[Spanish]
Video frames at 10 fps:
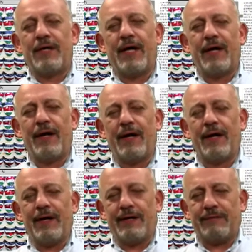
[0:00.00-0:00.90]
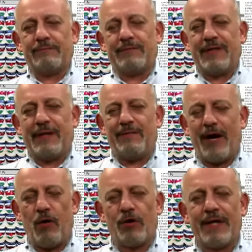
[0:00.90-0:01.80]
Eh, el
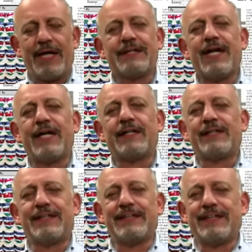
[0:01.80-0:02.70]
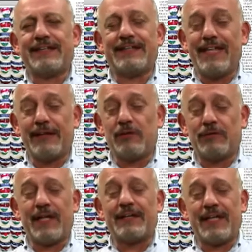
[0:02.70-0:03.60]
valor de las cartas es de
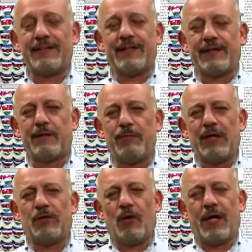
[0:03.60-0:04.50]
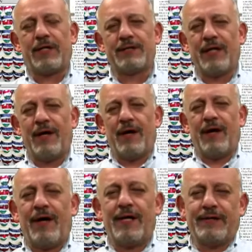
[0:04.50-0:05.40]
137 mil dólares.
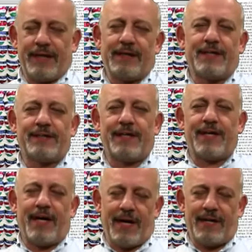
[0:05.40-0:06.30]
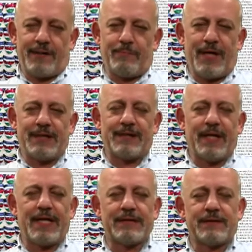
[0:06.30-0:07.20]
Entiéndase que además
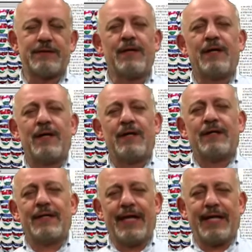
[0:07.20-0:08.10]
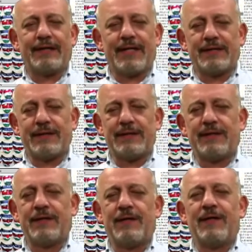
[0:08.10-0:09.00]
de las letras
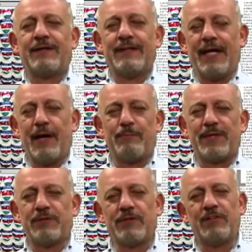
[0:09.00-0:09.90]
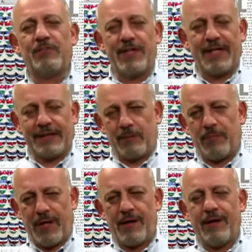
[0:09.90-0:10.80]
y de la pasión de Frida,
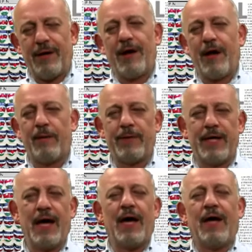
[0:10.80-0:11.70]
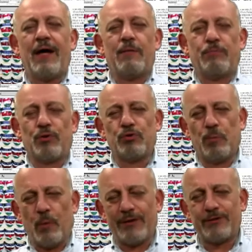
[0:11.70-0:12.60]
también había, por
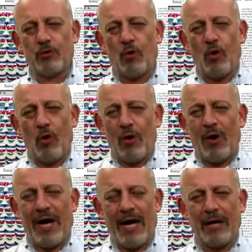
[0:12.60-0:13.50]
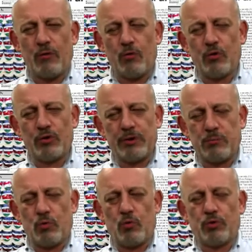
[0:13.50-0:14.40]
supuesto, algunos
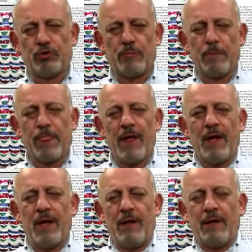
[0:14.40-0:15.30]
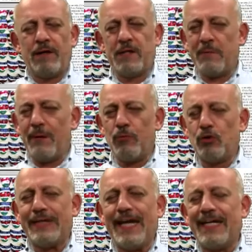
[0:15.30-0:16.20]
dibujos.
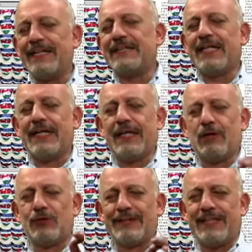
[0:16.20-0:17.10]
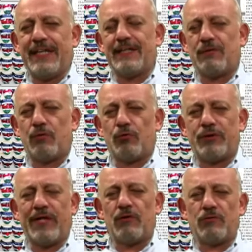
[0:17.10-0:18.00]
Llevamos la lista de los 10
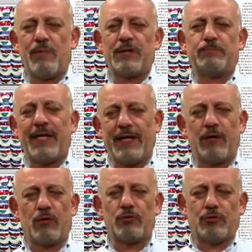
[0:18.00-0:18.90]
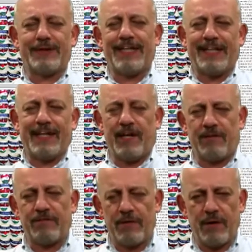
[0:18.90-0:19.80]
cruceros más peligrosos del
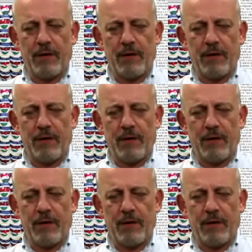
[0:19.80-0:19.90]
DF.